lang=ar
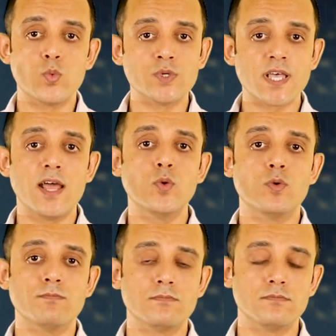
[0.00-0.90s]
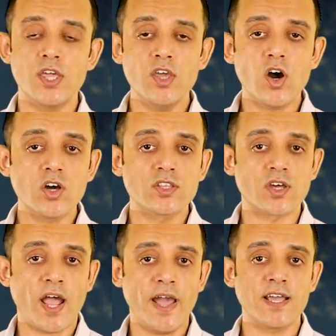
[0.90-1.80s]
وسالوهم ايه
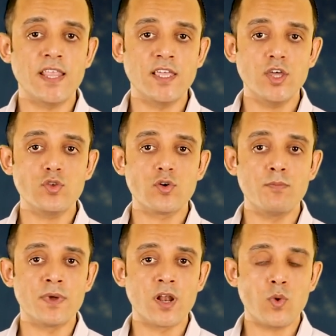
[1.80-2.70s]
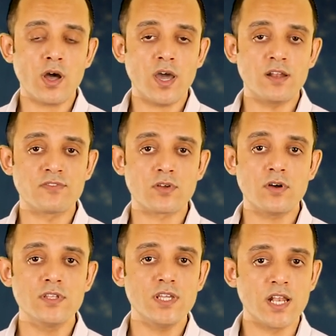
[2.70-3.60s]
اكتر حاجه ضايقتكم من الواقع الافتراضي